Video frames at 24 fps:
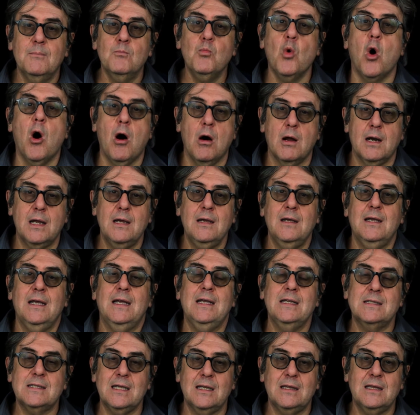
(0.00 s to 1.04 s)
muore
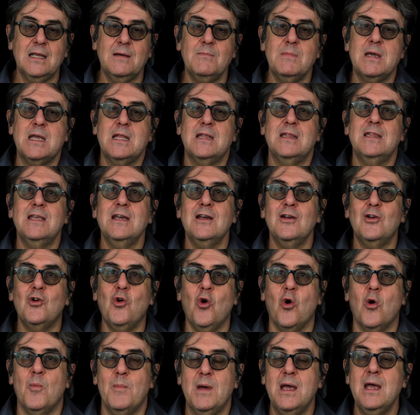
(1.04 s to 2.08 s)
esattamente
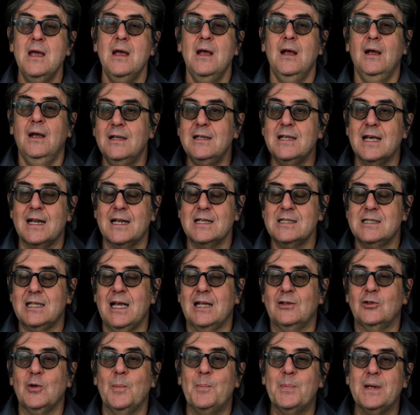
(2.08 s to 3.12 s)
come gli era
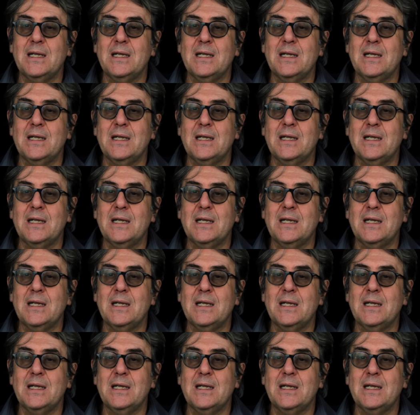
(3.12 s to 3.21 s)
stato